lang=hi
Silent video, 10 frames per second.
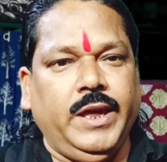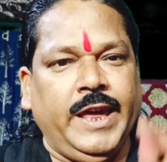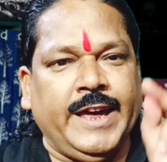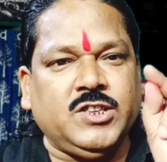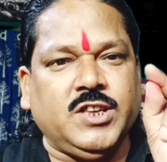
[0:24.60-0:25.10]

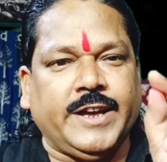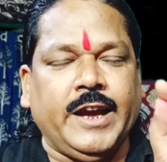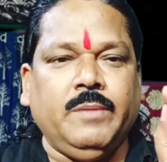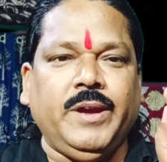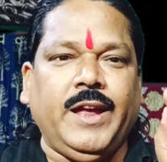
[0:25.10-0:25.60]
एक
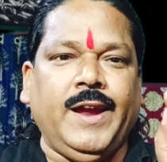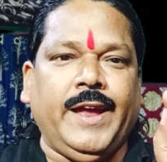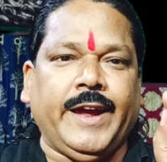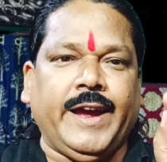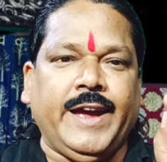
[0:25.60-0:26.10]
सेकंड भी नहीं
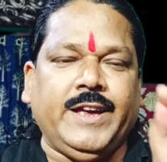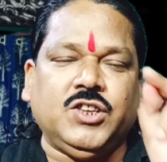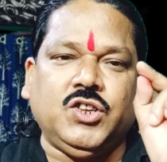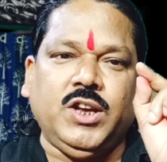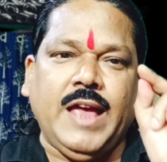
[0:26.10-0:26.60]
लगेगा
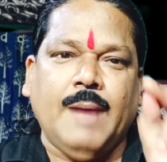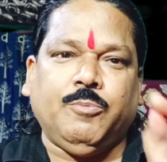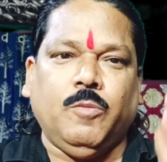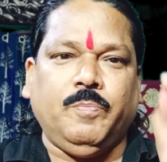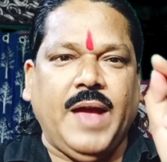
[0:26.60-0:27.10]
स्त्री
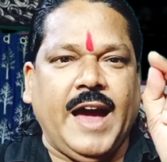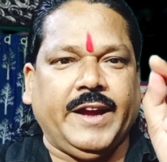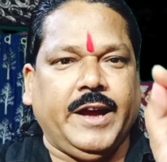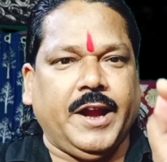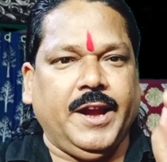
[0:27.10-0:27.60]
आपको प्यार
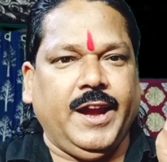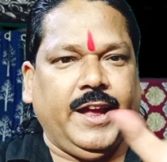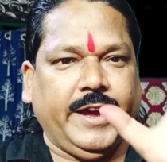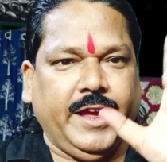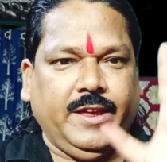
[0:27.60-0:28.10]
करने
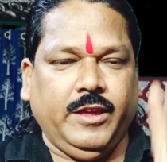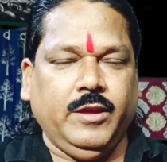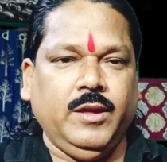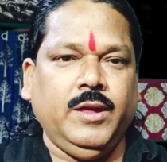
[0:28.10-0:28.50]
लगेगी